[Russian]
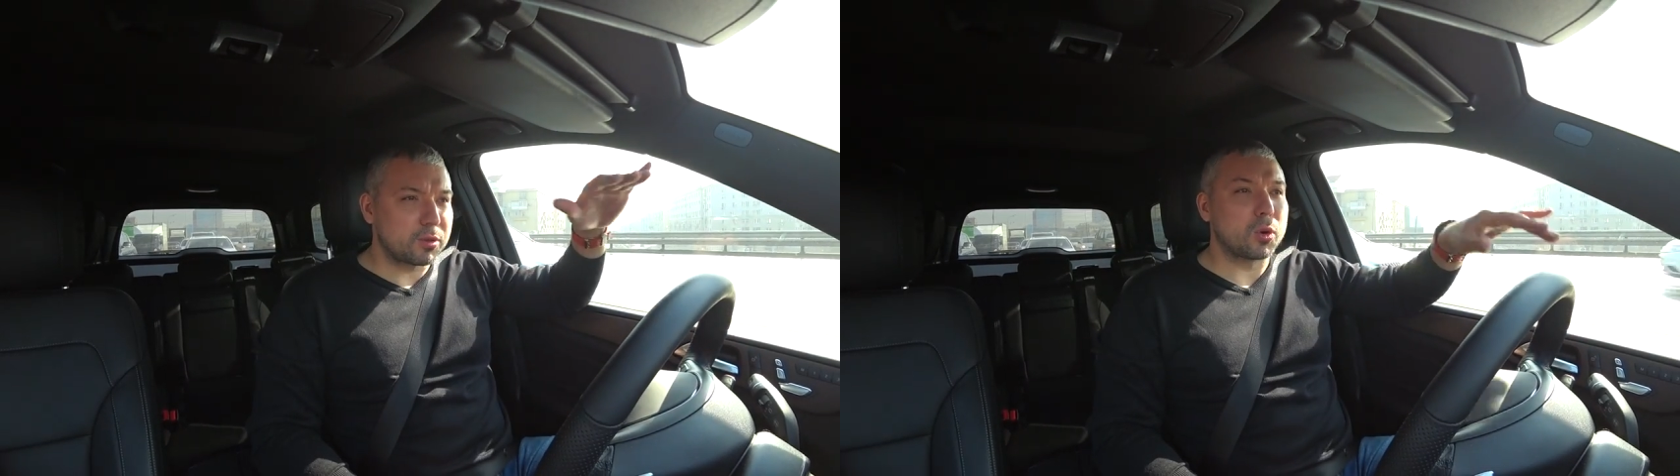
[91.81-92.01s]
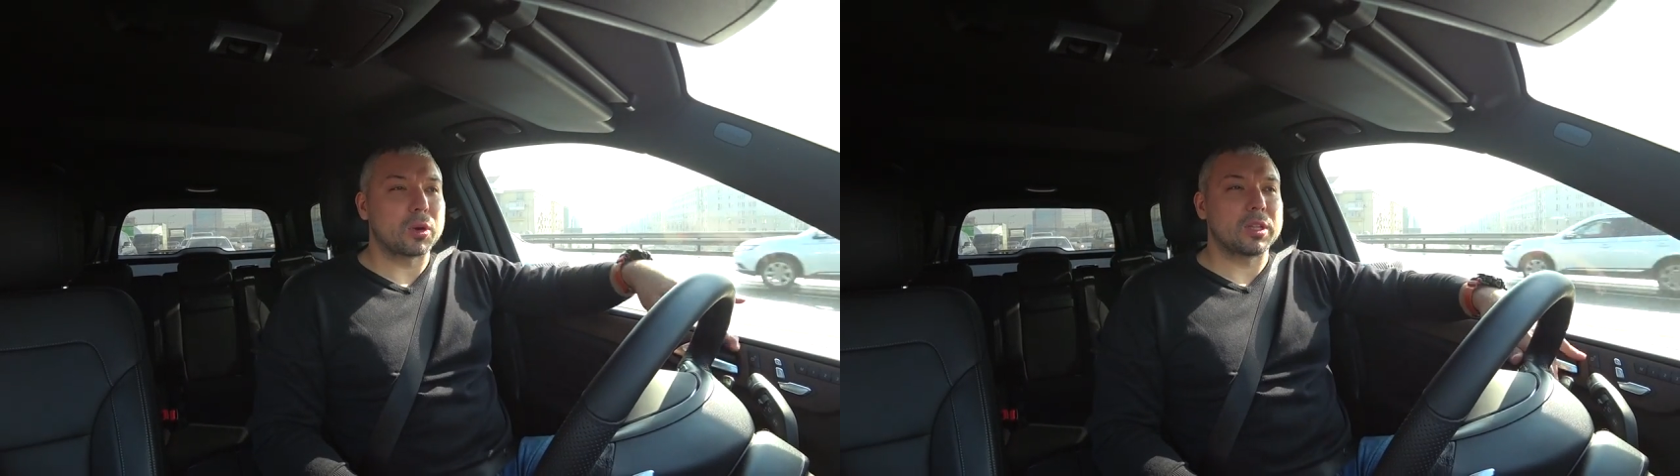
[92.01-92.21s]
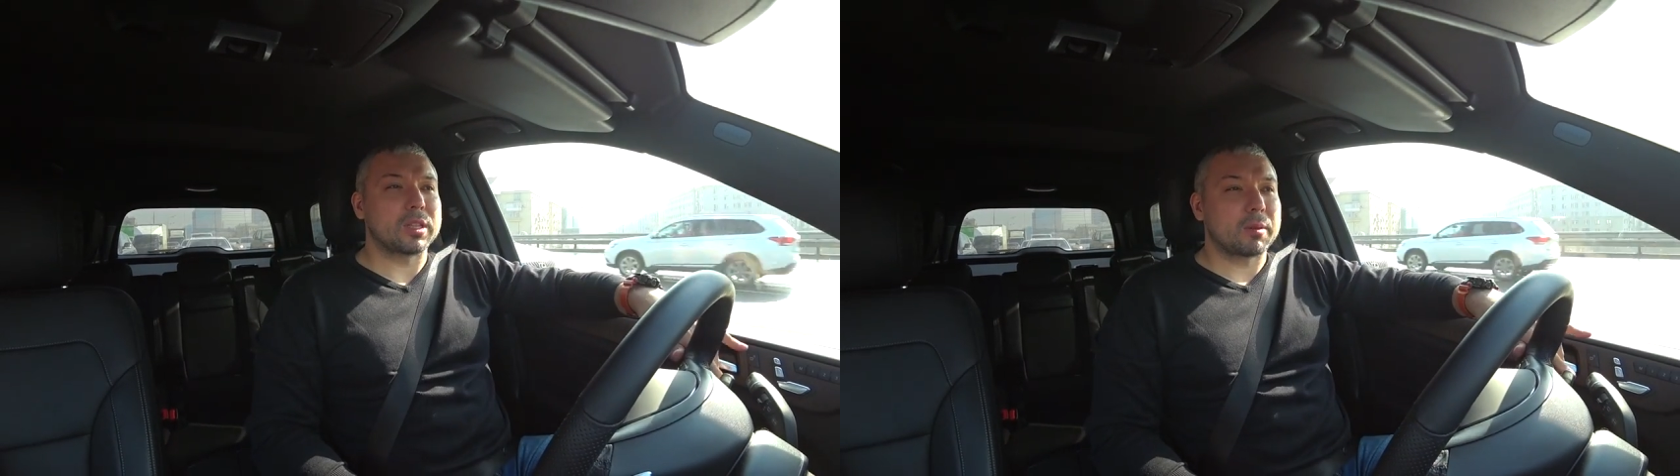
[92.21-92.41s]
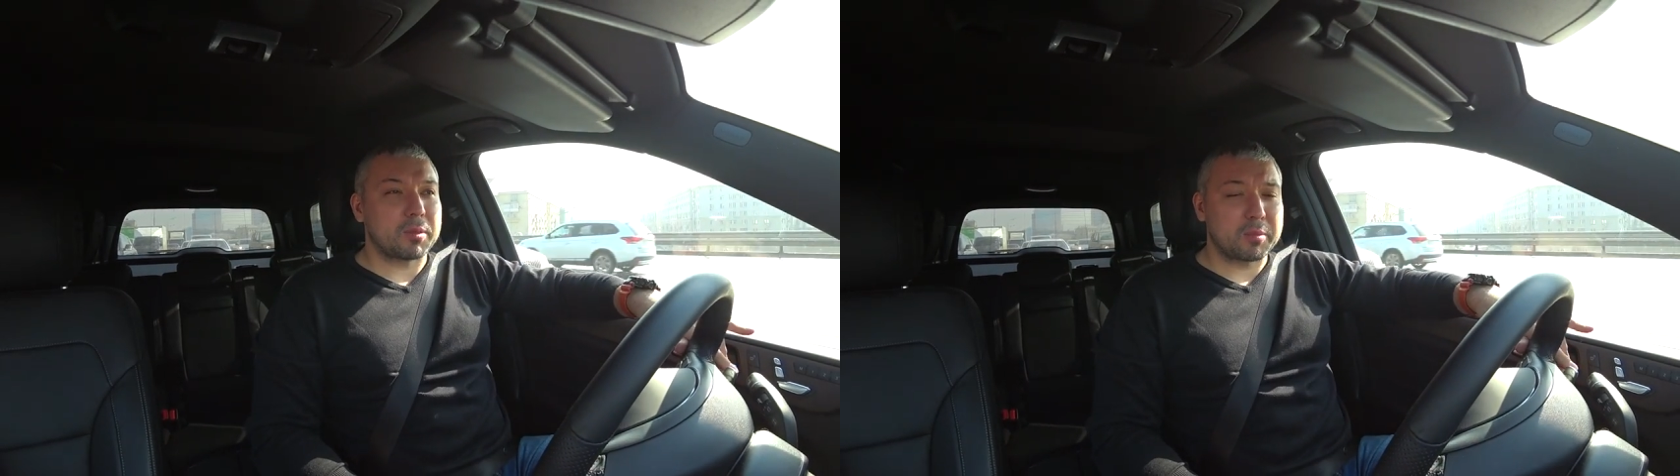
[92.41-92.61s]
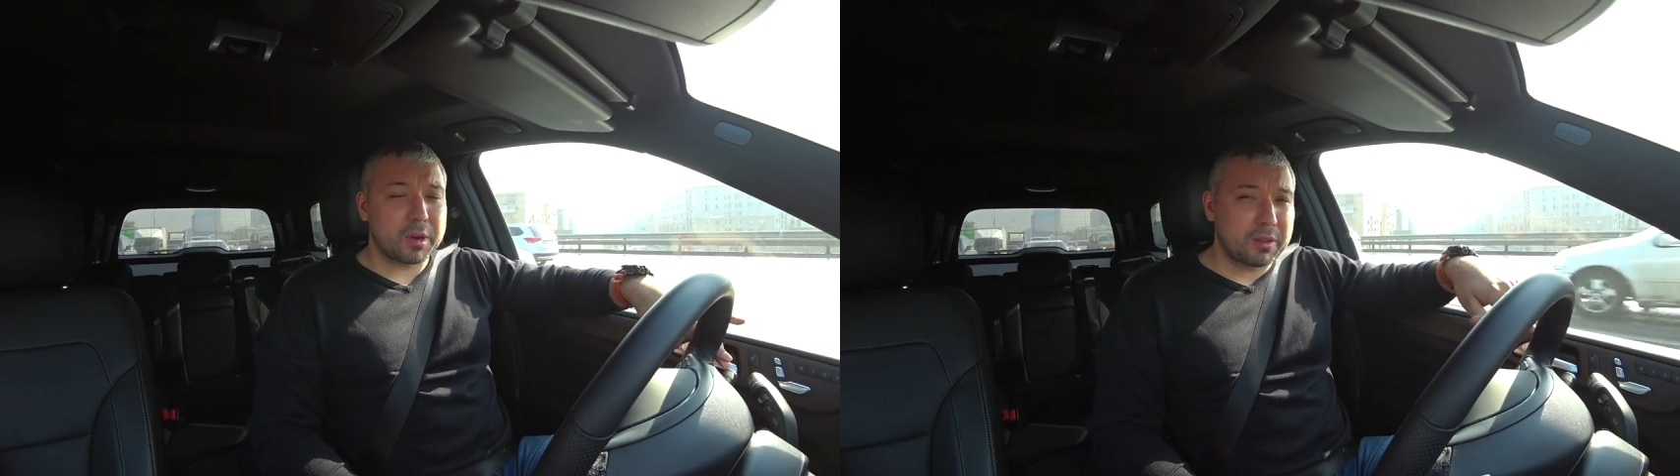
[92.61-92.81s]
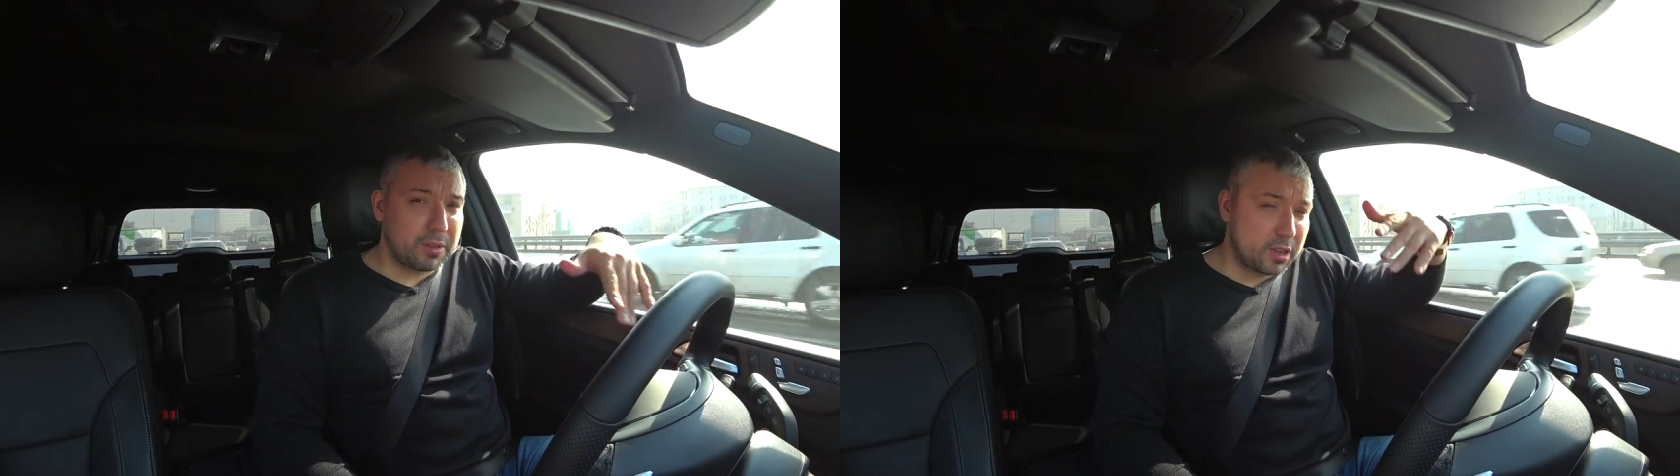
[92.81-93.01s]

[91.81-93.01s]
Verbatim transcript: в корне там не прав,